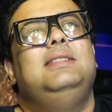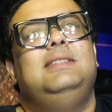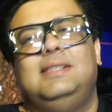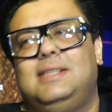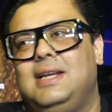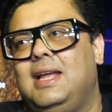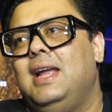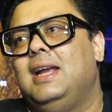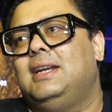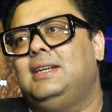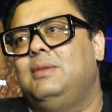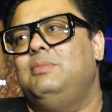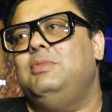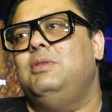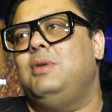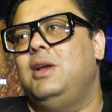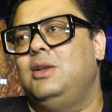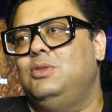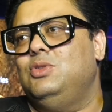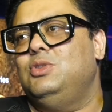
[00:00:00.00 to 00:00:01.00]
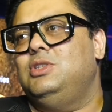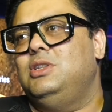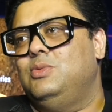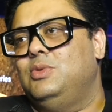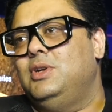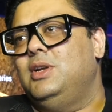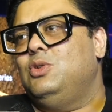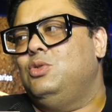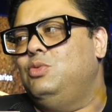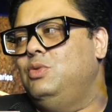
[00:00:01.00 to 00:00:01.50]
যেটা একটা বিবাহিত
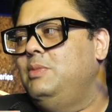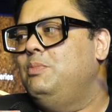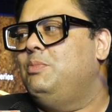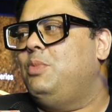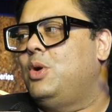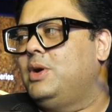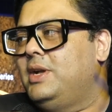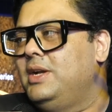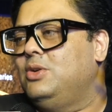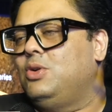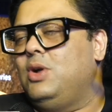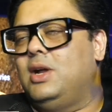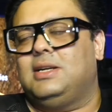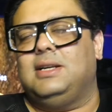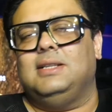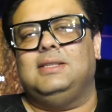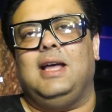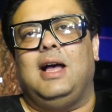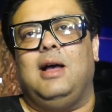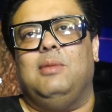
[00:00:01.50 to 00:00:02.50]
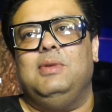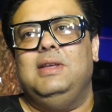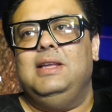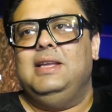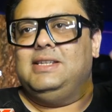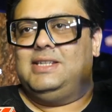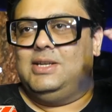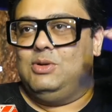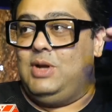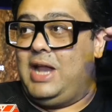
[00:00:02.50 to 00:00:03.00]
জীবনের খুব ইম্পর্টেন্ট কয়েকটা ধাপ
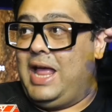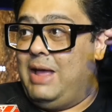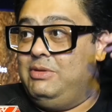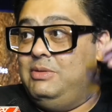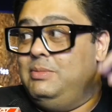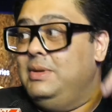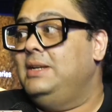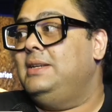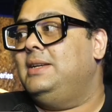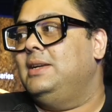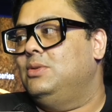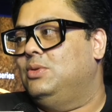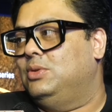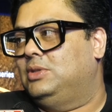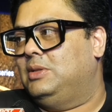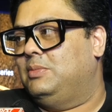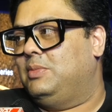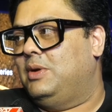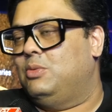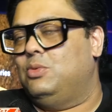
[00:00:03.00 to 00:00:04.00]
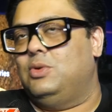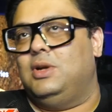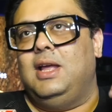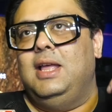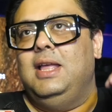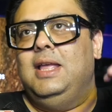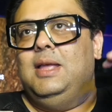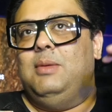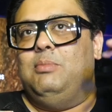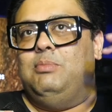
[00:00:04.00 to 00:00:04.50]
সেগুলো আমি মেনটেন করতে পারবো না
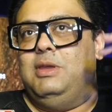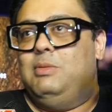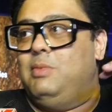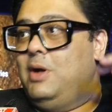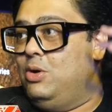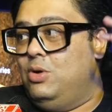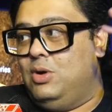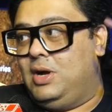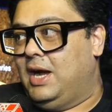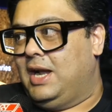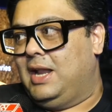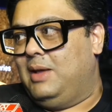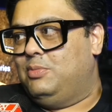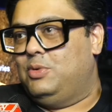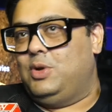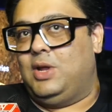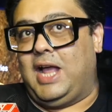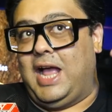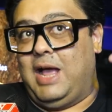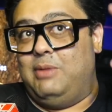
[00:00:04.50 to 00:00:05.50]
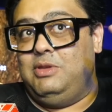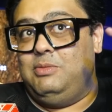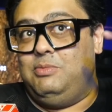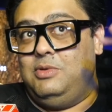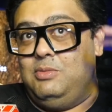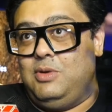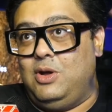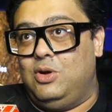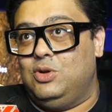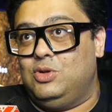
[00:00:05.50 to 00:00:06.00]
বিবাহ খারাপ নয় আমি
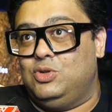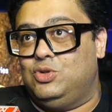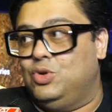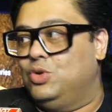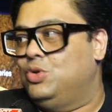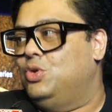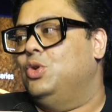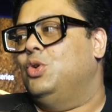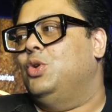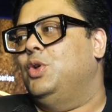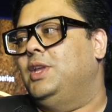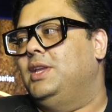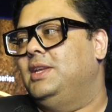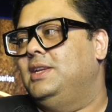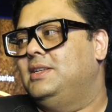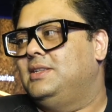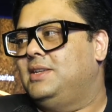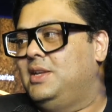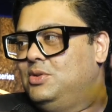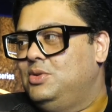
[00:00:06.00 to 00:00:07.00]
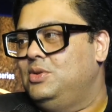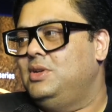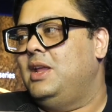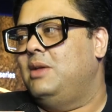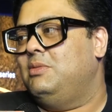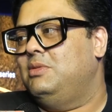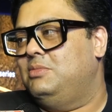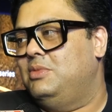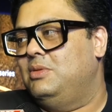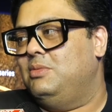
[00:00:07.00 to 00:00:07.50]
বিবাহর যোগ্য নই সেই জন্য
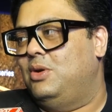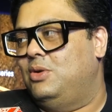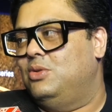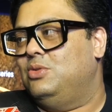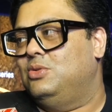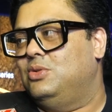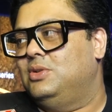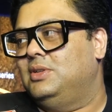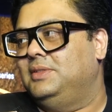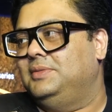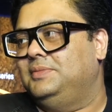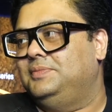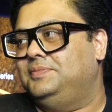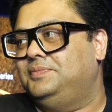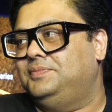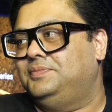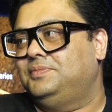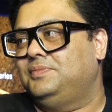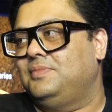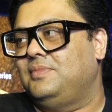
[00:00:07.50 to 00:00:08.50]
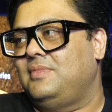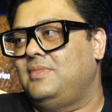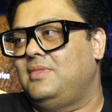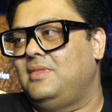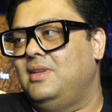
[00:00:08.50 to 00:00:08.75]
আমি বিবাহ করি আচ্ছা, আচ্ছা,